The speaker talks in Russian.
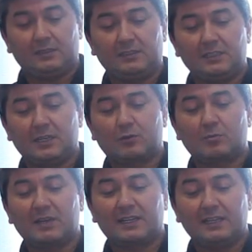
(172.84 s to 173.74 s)
Дина
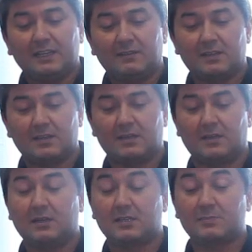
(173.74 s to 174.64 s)
Курмангалиева
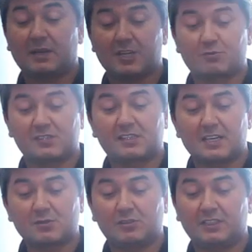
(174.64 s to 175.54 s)
спрашивает,
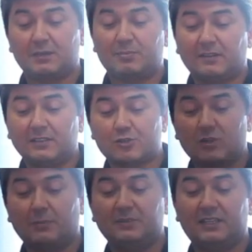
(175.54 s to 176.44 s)
здравствуйте, это правда,
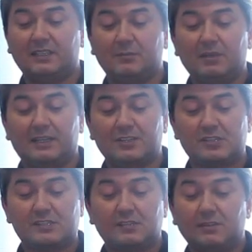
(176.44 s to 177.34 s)
что аптека
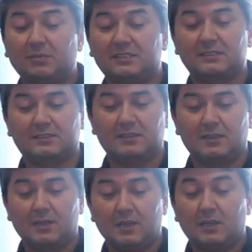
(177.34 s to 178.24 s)
неблагочестивый бизнес?
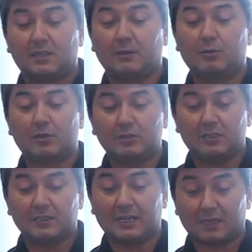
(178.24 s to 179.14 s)
Я,
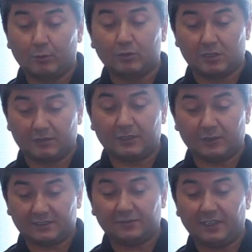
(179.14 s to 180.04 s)
брод, я работаю в
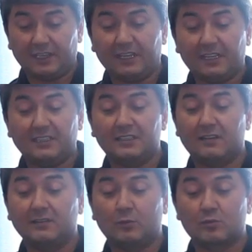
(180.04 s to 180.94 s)
этой сфере и
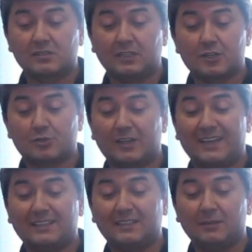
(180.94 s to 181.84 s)
недавно узнала, что
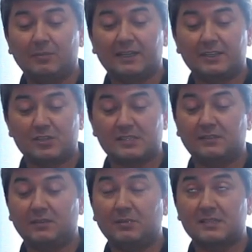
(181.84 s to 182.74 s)
это
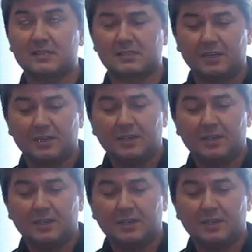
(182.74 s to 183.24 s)
неблагочестивый бизнес.